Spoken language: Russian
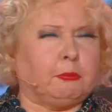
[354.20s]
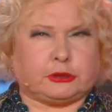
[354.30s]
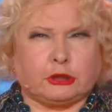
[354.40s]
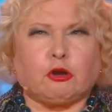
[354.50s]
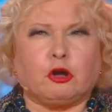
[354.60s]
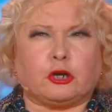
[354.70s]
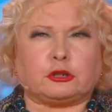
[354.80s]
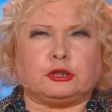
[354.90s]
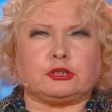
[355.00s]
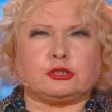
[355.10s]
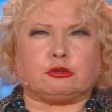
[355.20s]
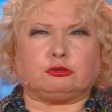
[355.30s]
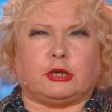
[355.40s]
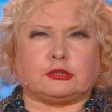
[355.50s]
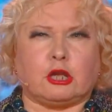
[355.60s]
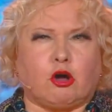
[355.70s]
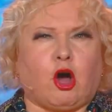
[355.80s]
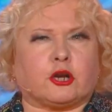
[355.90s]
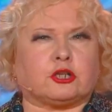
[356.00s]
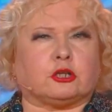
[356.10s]
тебе такую характеристику дали, ты
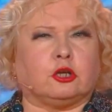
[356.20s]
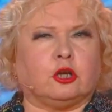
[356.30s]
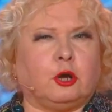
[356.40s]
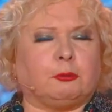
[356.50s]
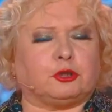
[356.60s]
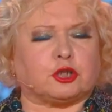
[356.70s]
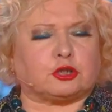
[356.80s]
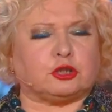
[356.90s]
орден получить не